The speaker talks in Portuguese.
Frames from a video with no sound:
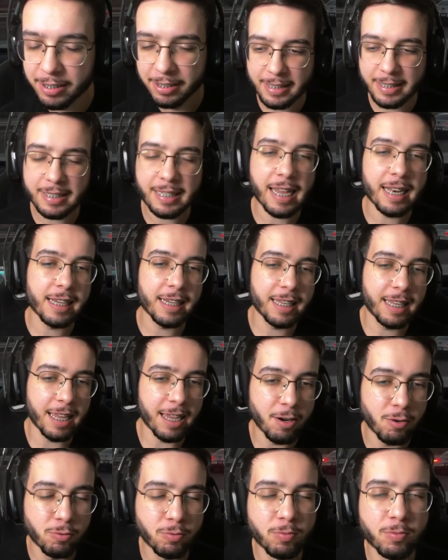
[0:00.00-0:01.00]
Esse cara aqui é
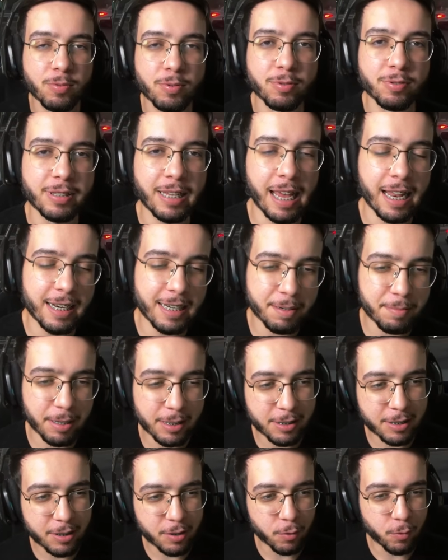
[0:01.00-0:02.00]
um, uns cara chamado
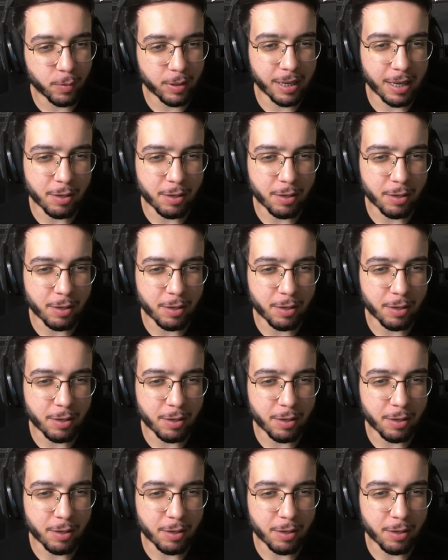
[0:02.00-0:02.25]
Squeeze.